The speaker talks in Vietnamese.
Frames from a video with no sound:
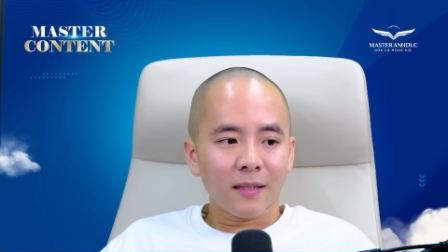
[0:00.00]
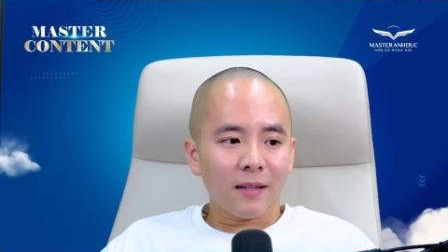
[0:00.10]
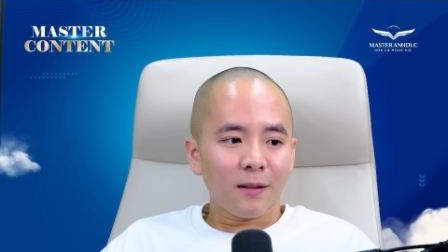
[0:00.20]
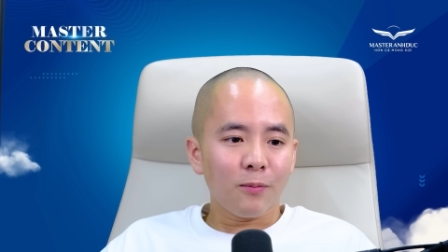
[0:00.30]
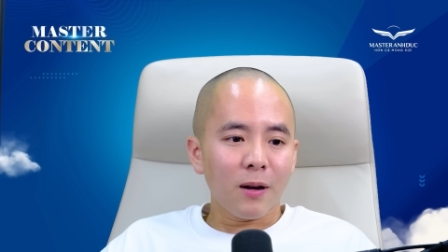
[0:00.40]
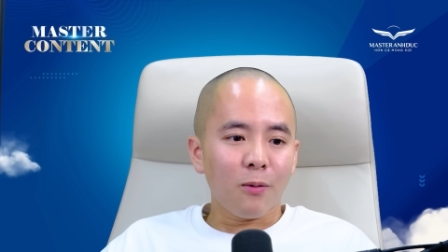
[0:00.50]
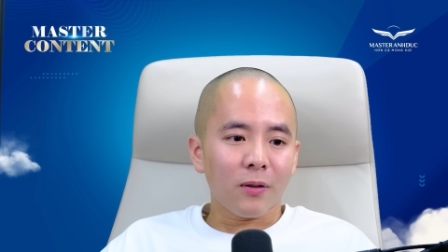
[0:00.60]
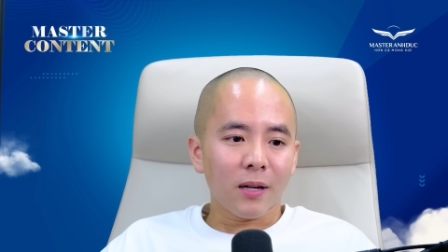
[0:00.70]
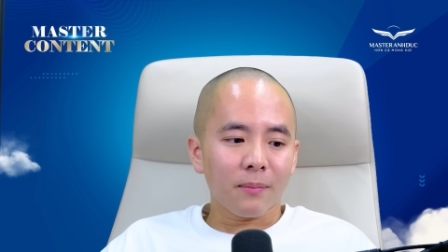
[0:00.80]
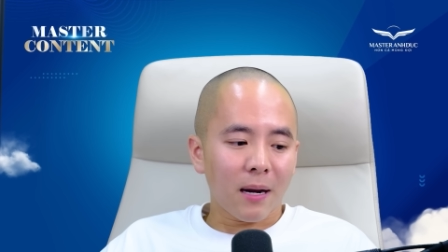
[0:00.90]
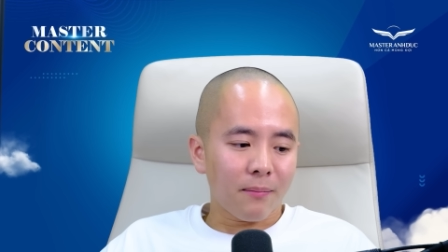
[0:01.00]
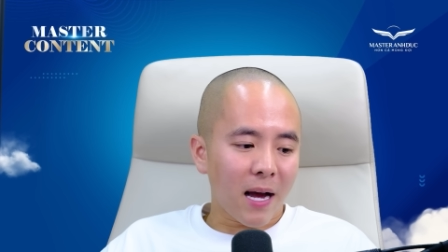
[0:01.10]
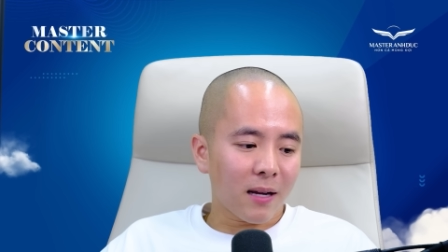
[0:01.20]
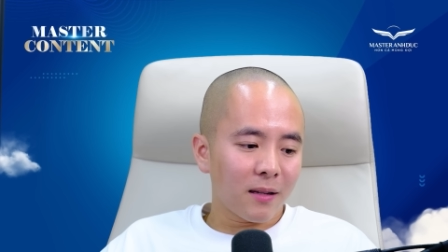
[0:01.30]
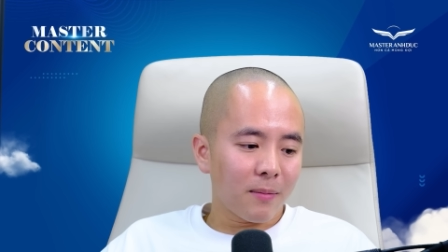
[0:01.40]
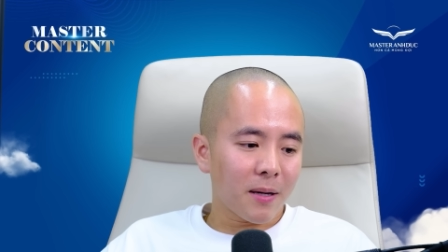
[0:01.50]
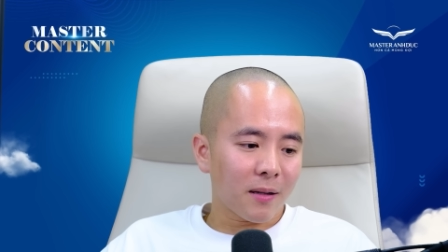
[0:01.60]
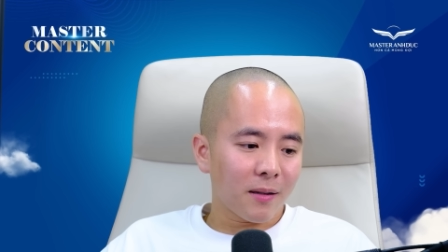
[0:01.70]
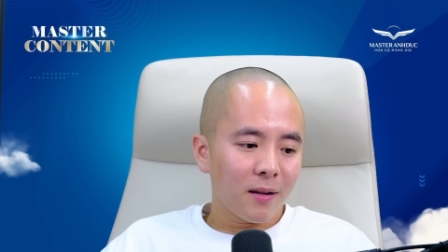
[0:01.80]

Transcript: thì à, lúc đầu còn định bàn bạc nhưng mà